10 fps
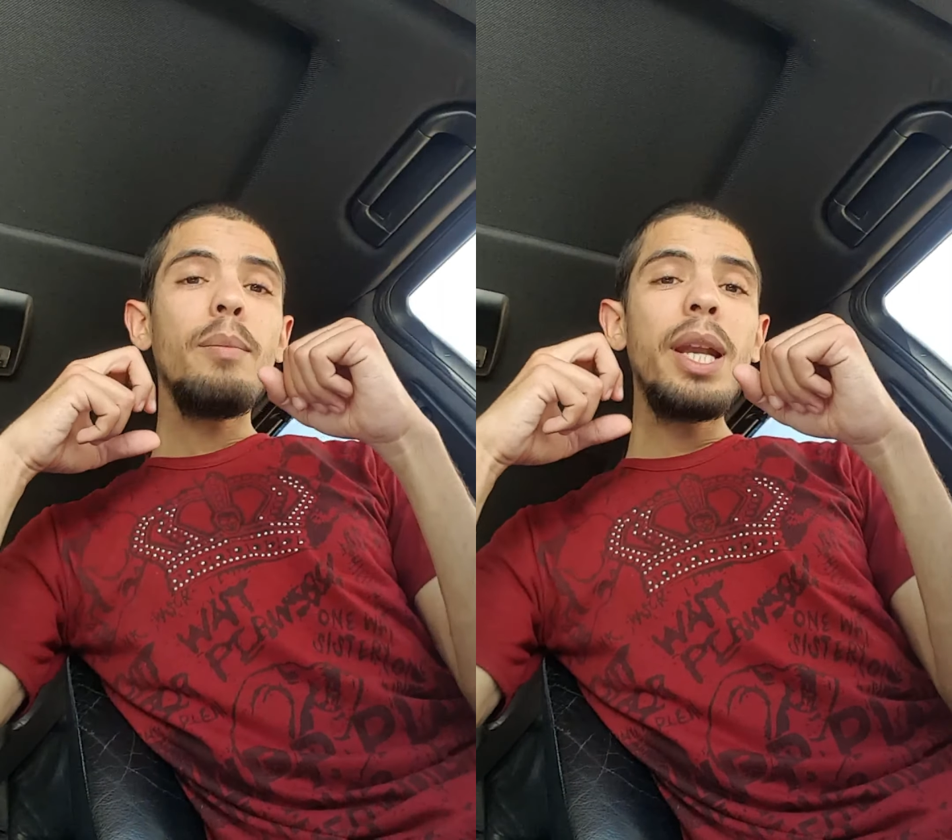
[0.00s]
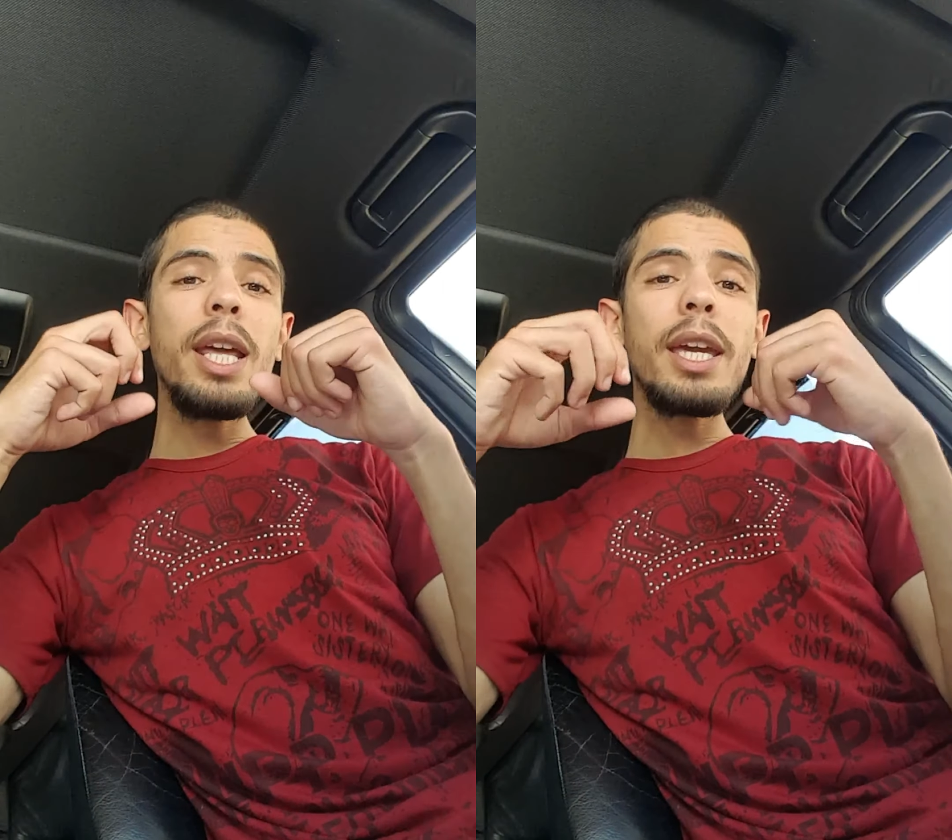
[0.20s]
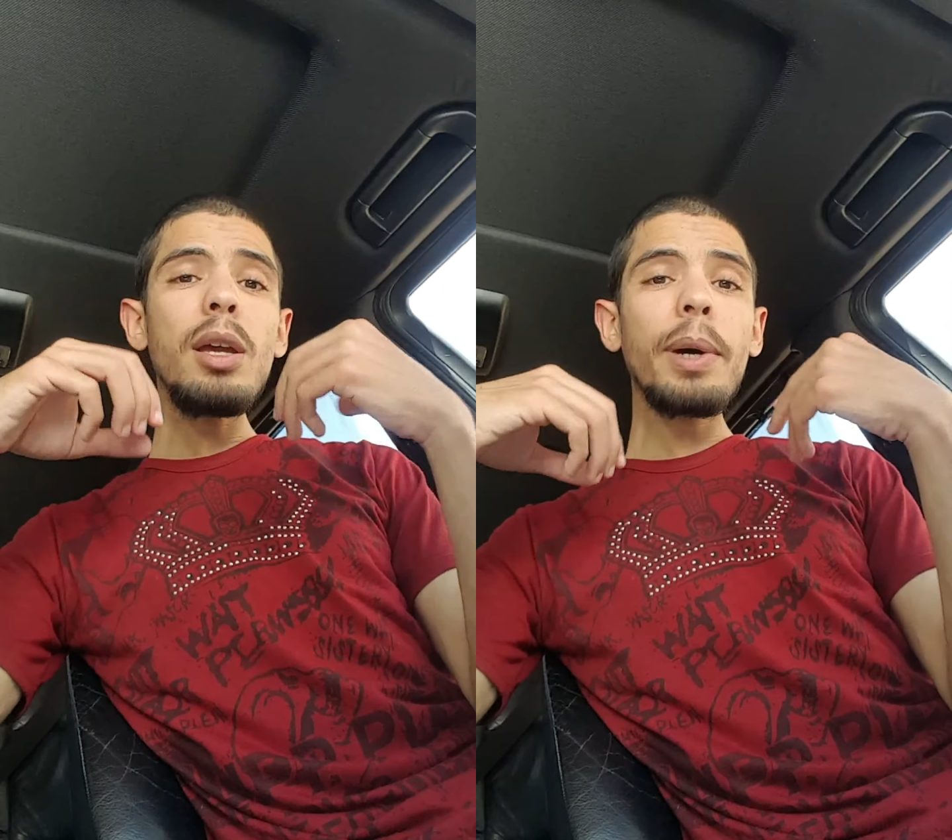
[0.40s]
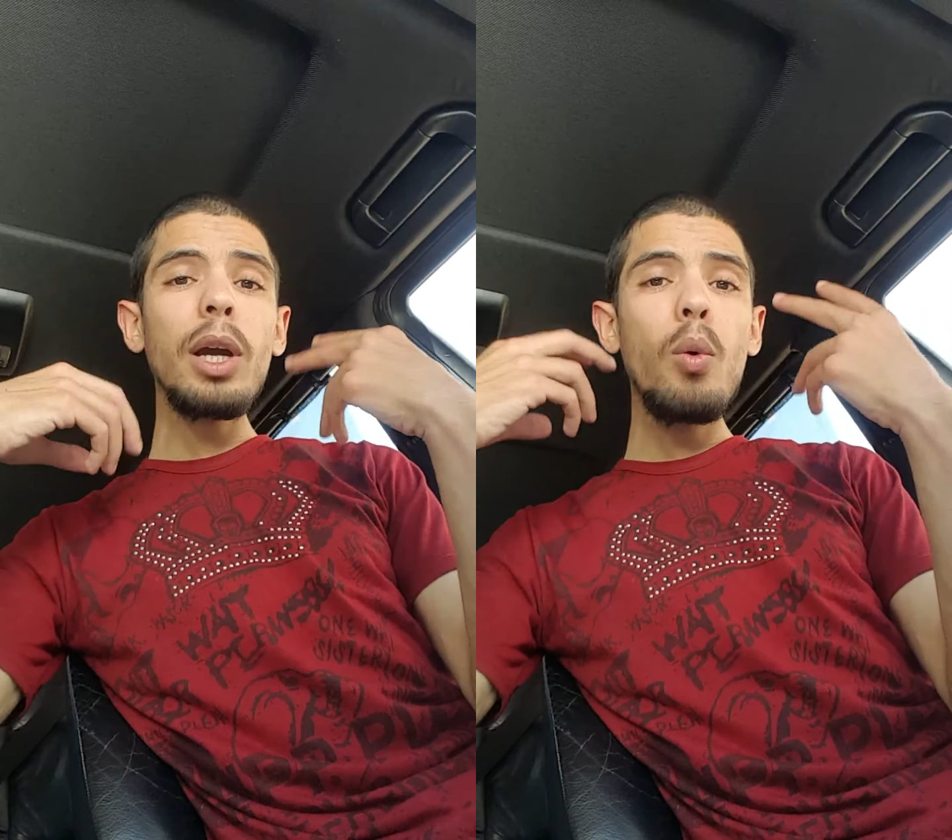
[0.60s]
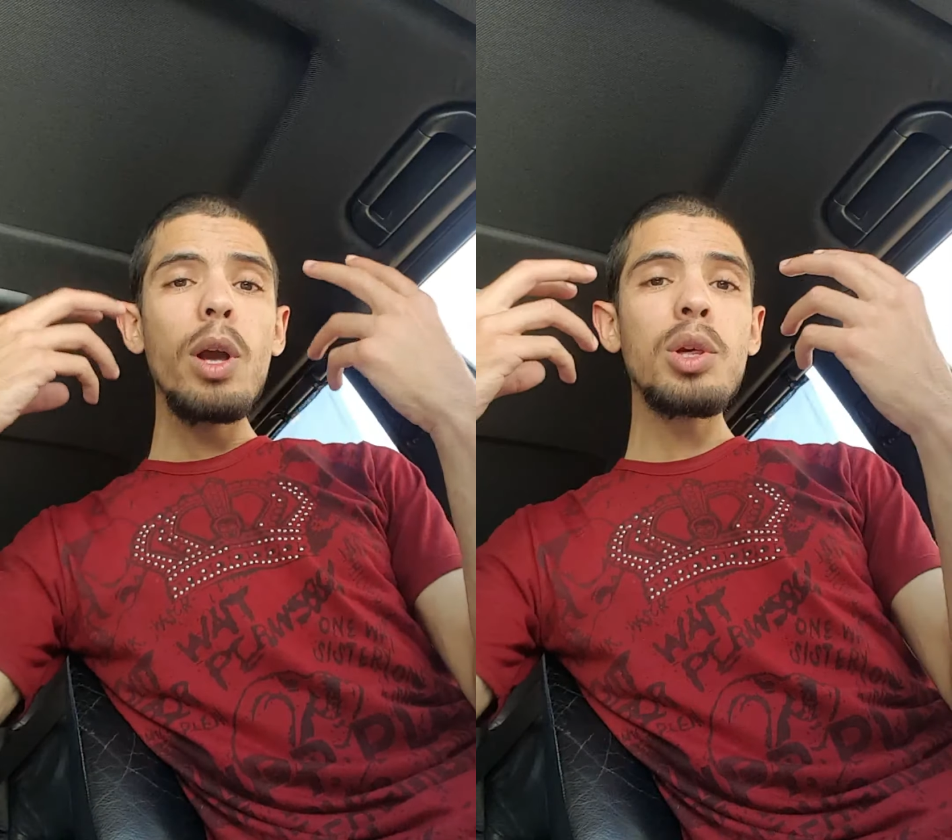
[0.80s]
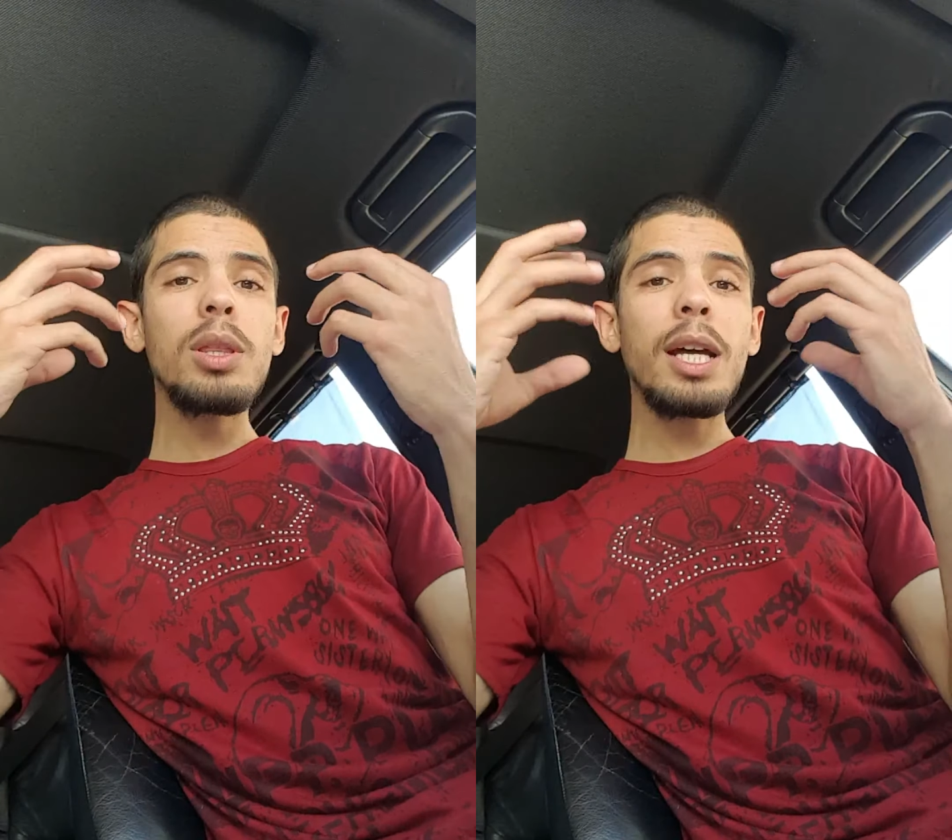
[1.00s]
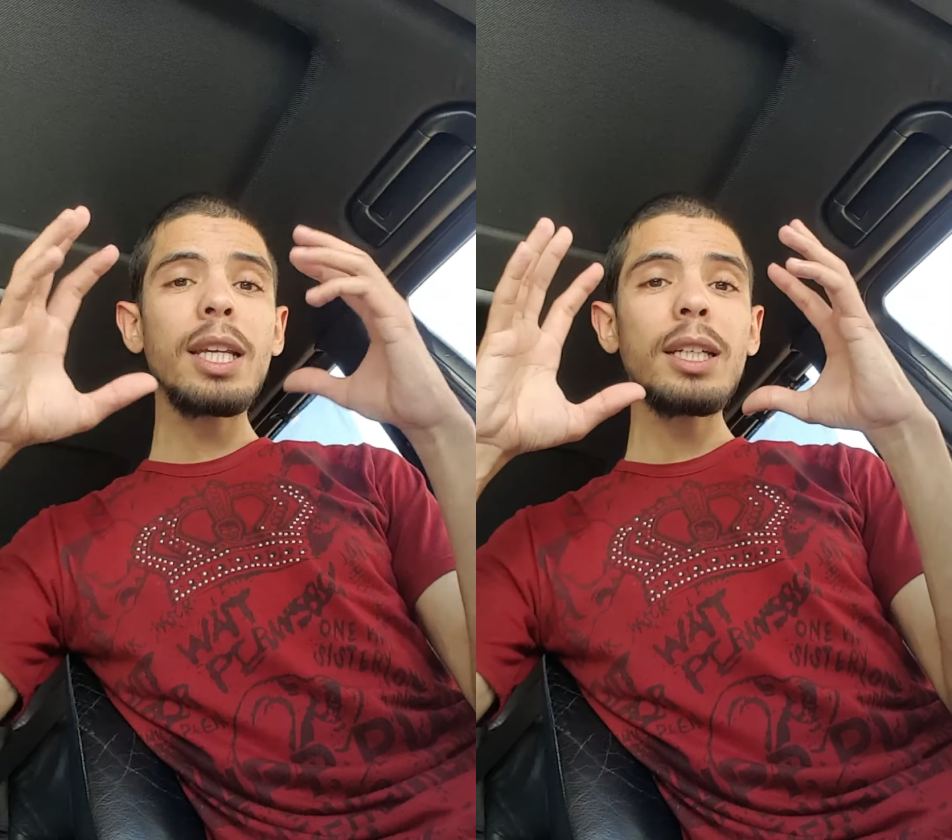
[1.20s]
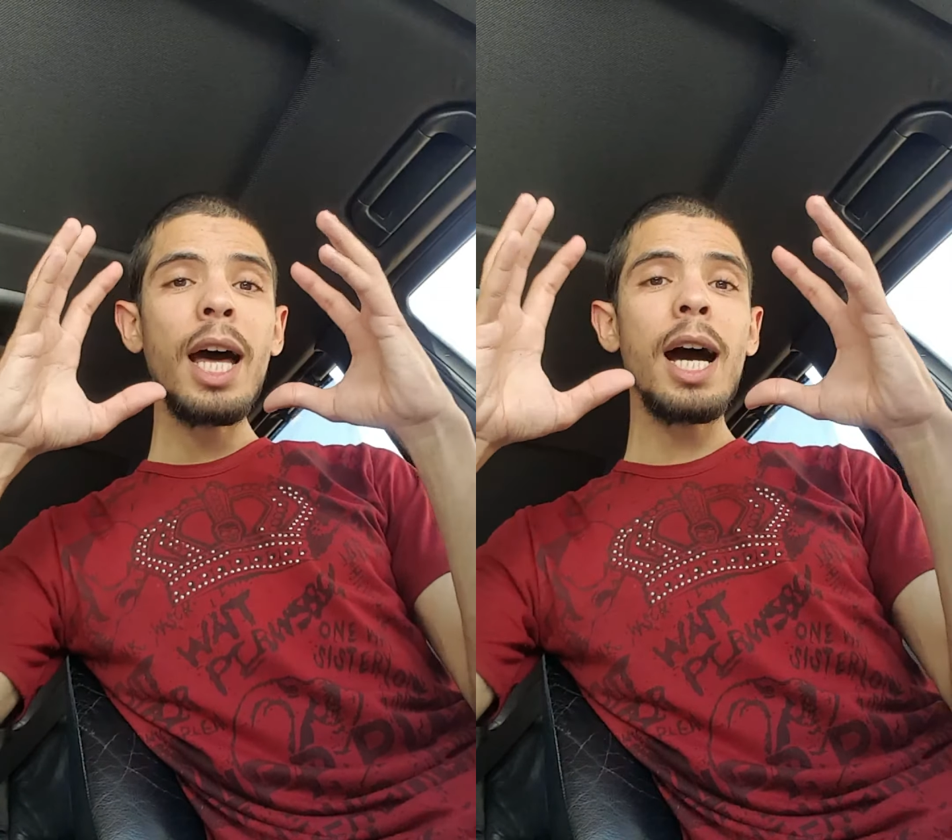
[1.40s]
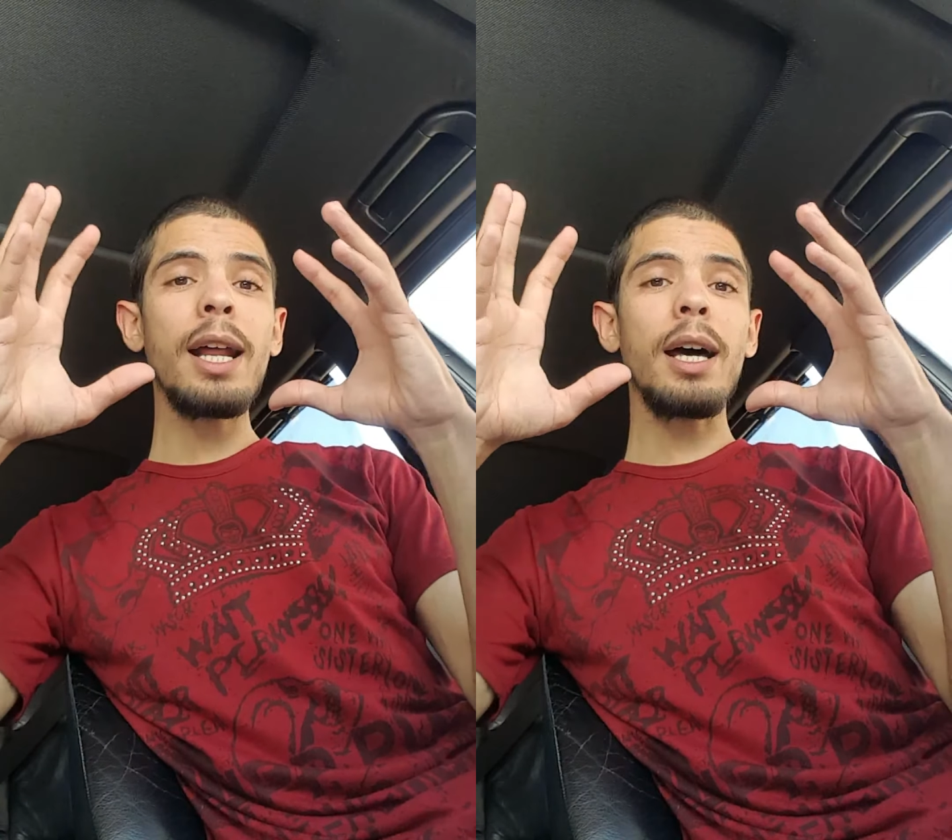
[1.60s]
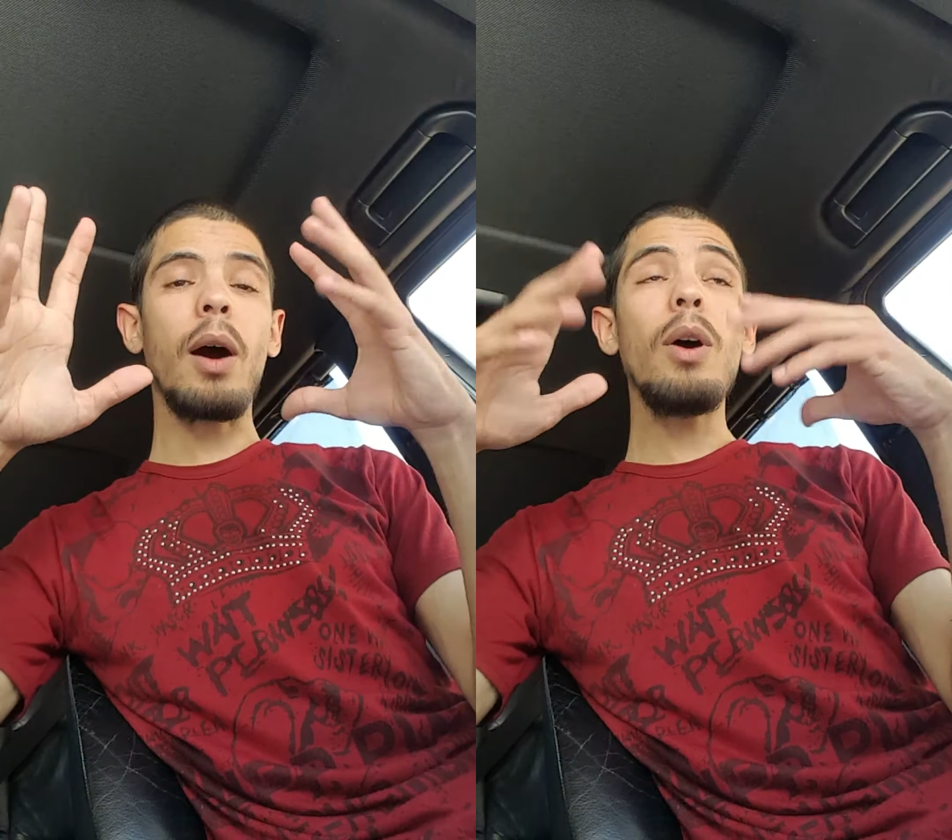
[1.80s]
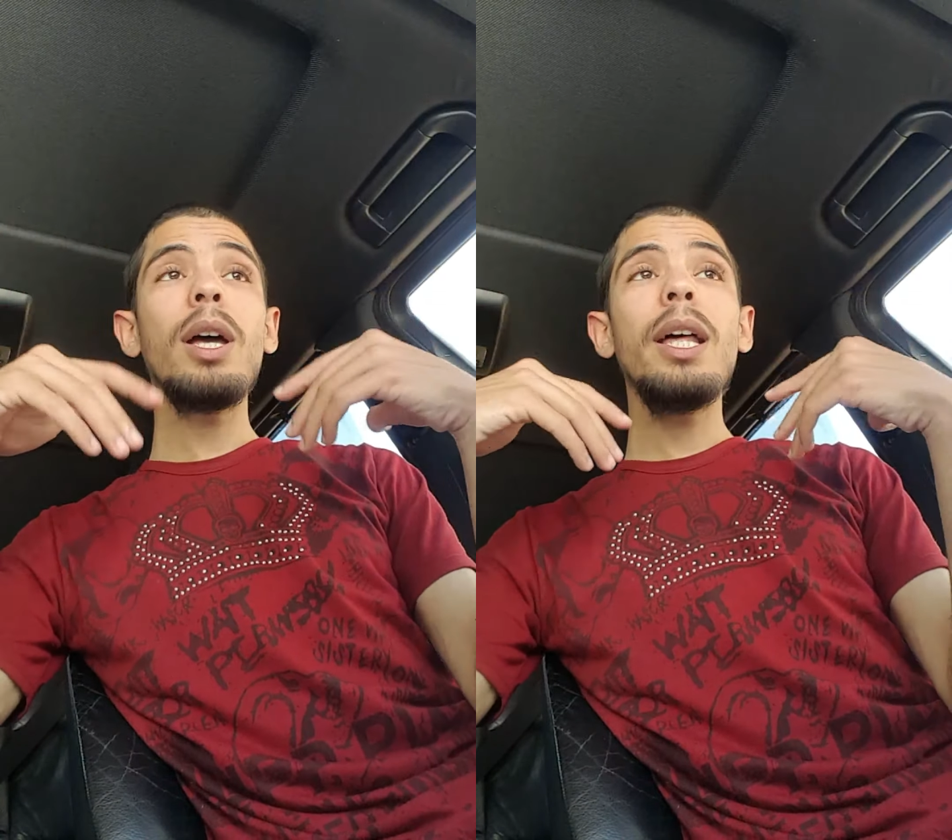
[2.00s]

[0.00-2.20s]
ملي كيبغي هو يشد هذيك الحراره